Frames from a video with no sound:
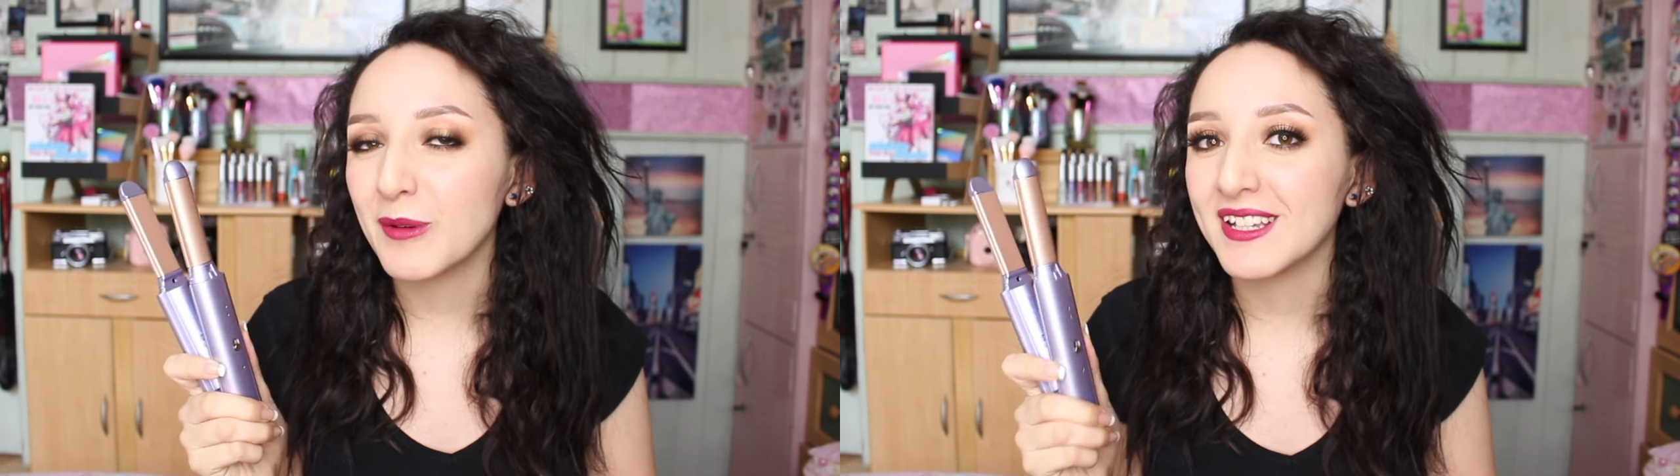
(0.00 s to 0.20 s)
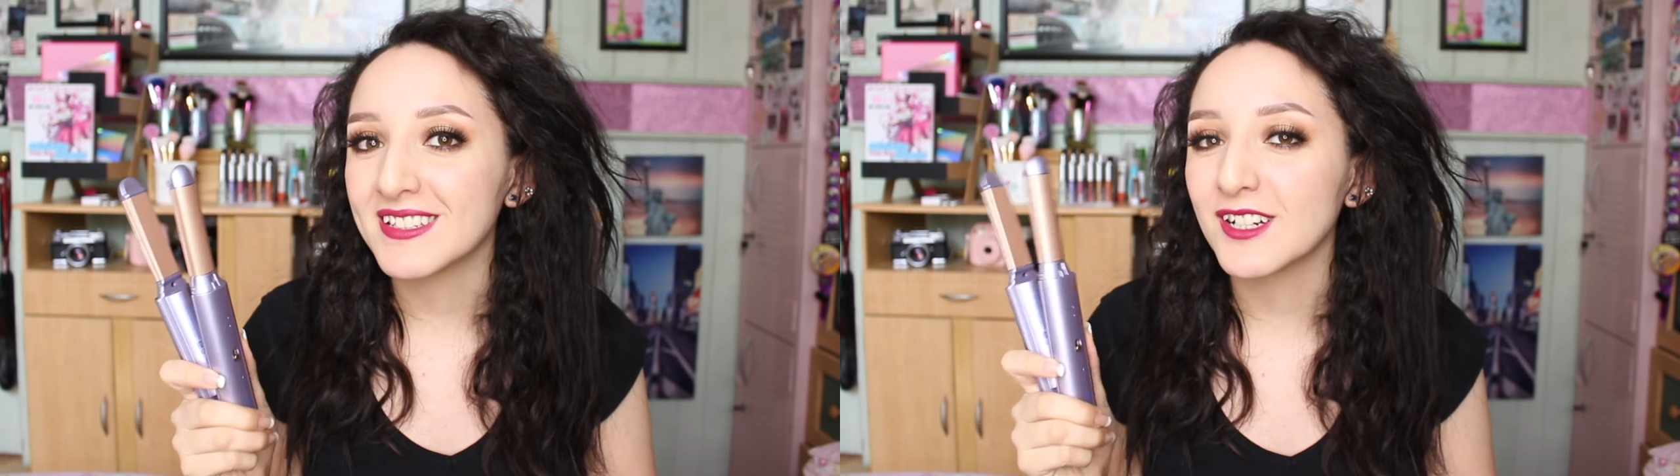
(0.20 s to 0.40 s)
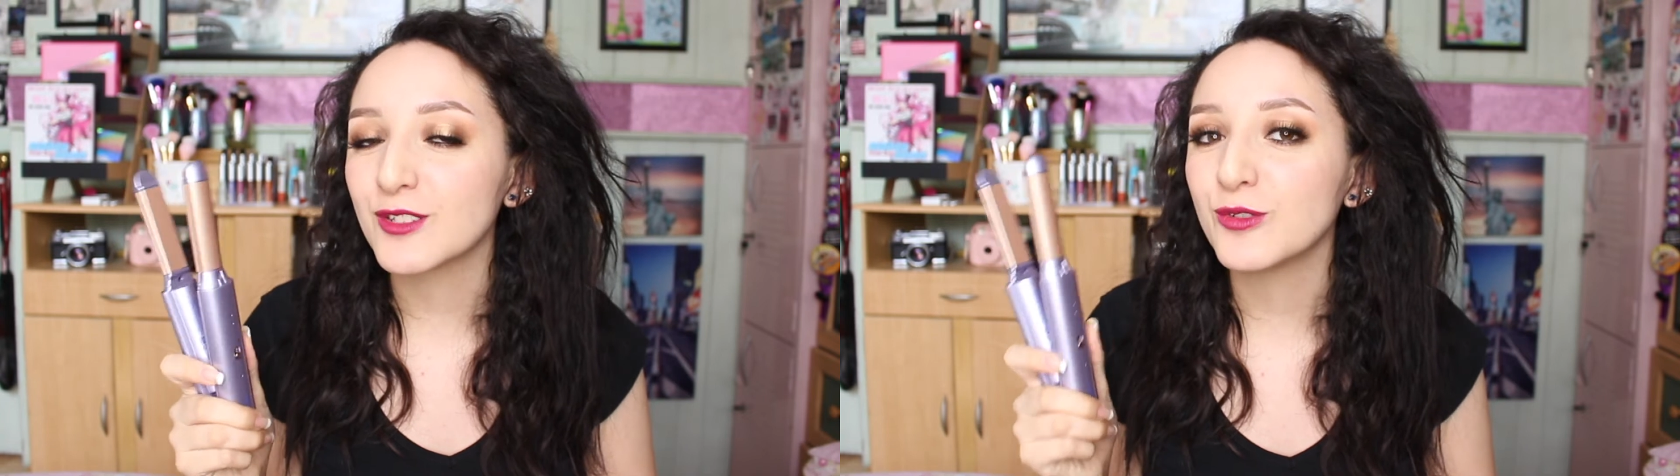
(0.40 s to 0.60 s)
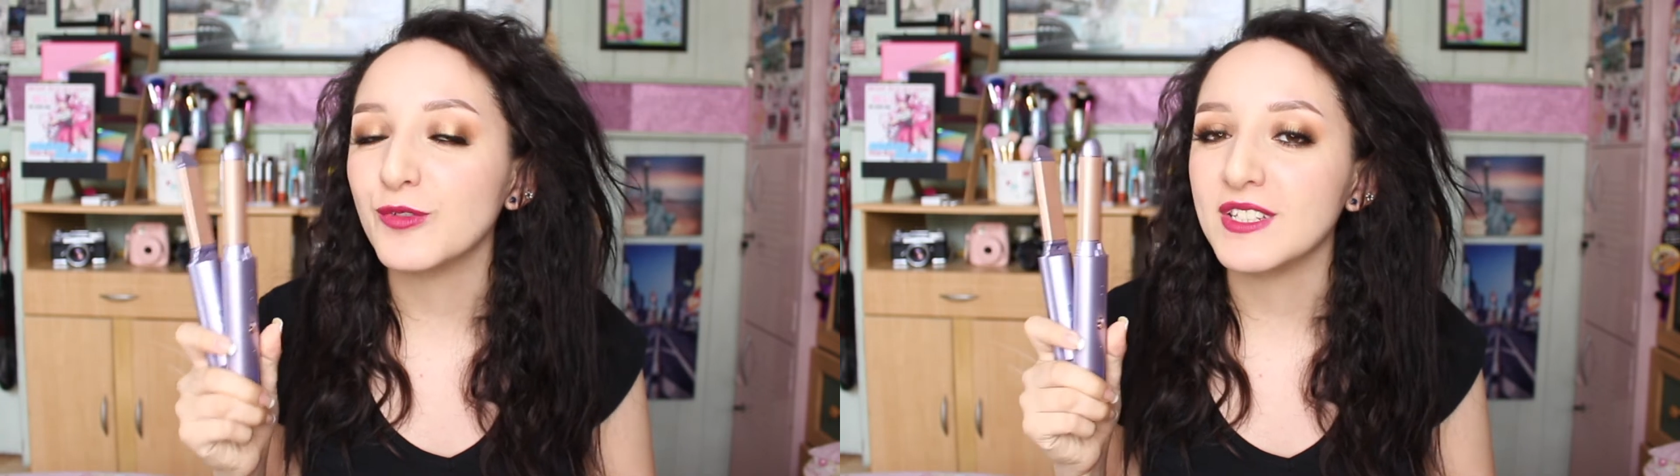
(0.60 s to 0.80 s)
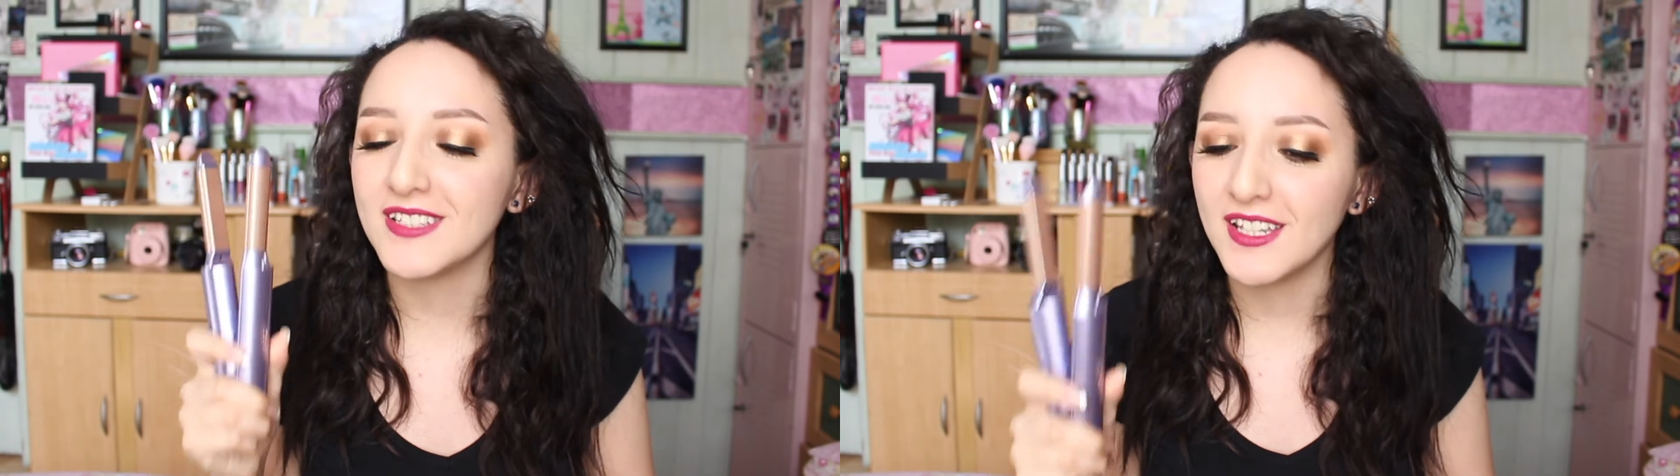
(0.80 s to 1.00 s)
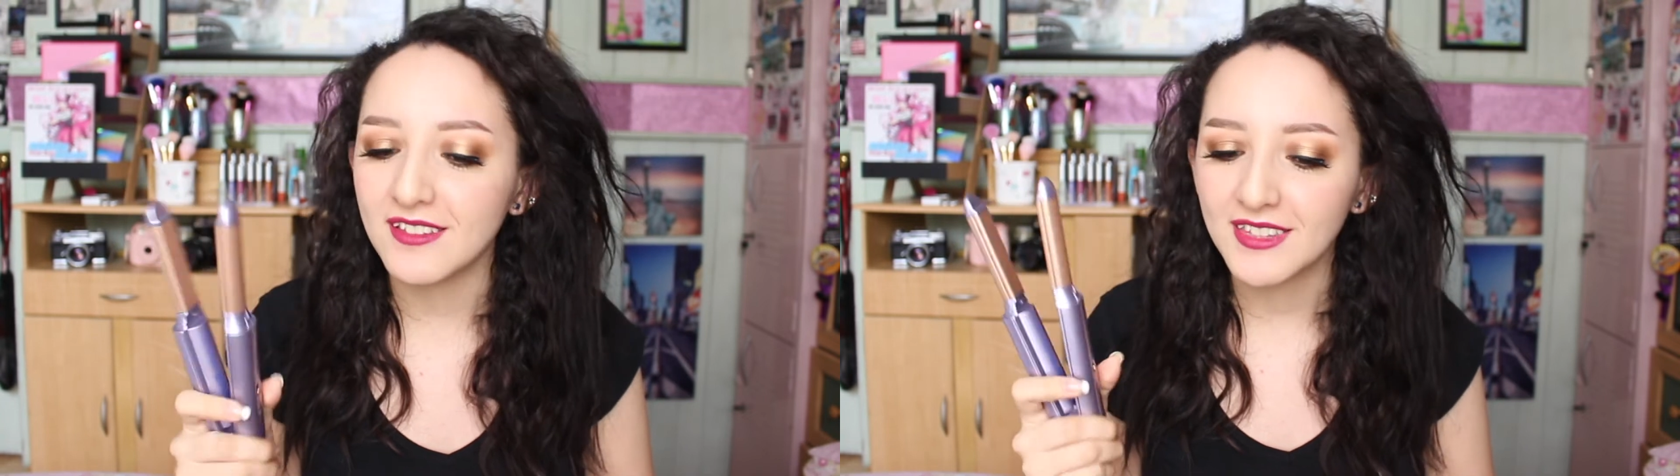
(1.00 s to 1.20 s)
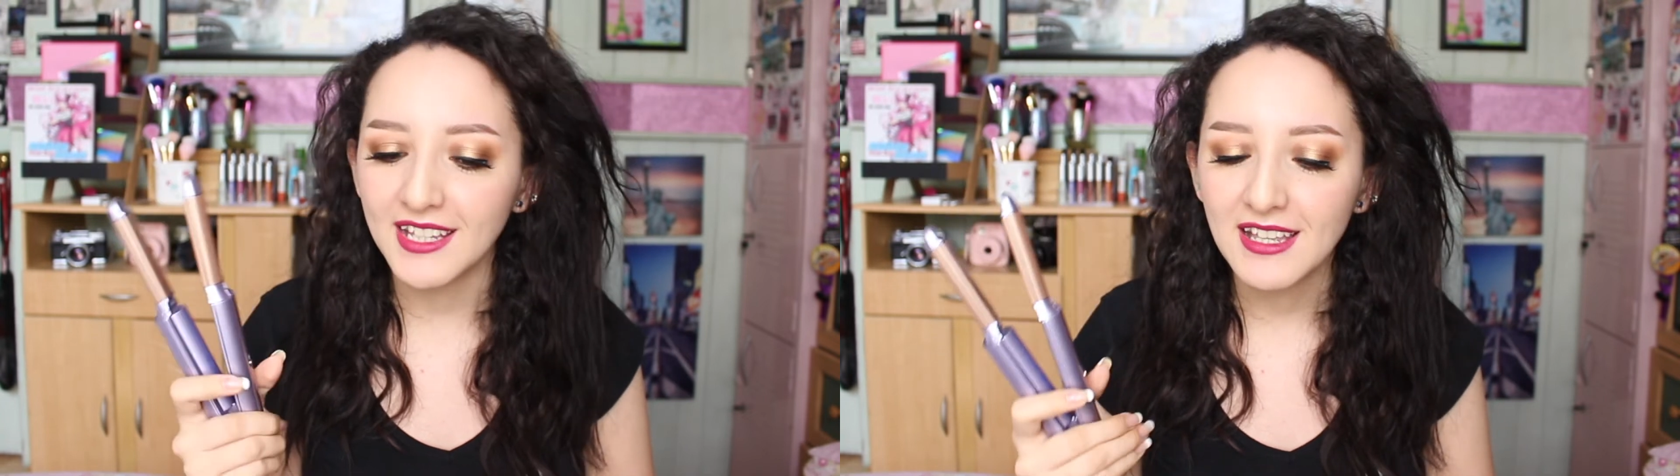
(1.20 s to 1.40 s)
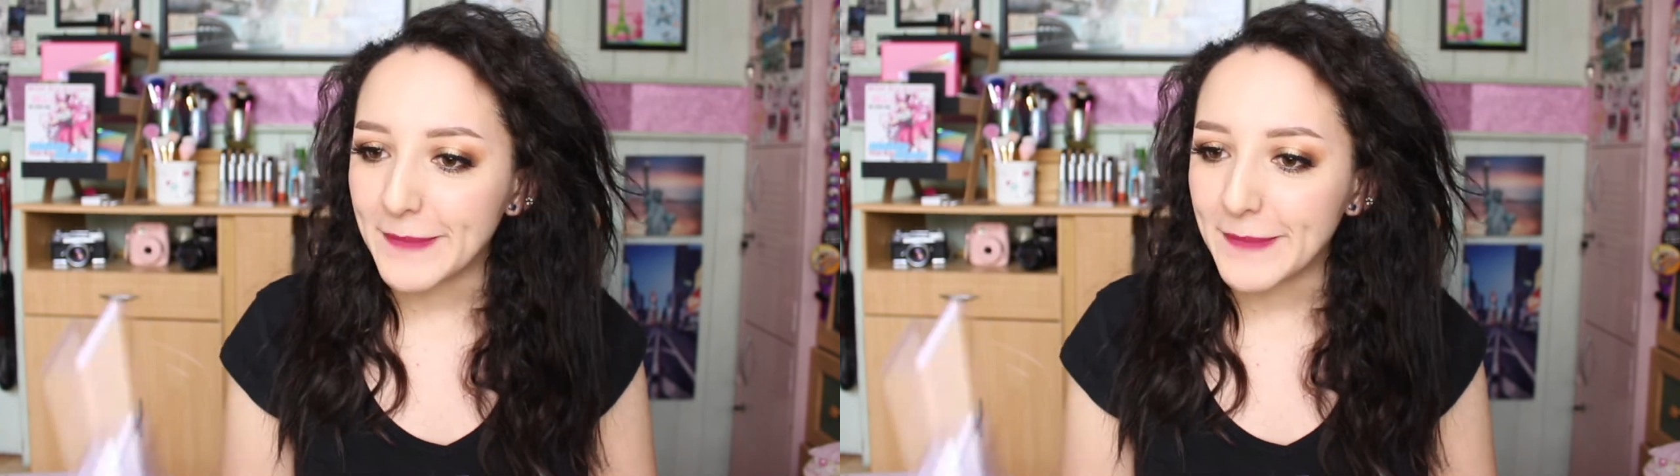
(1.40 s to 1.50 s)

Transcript: vaya a ser suficiente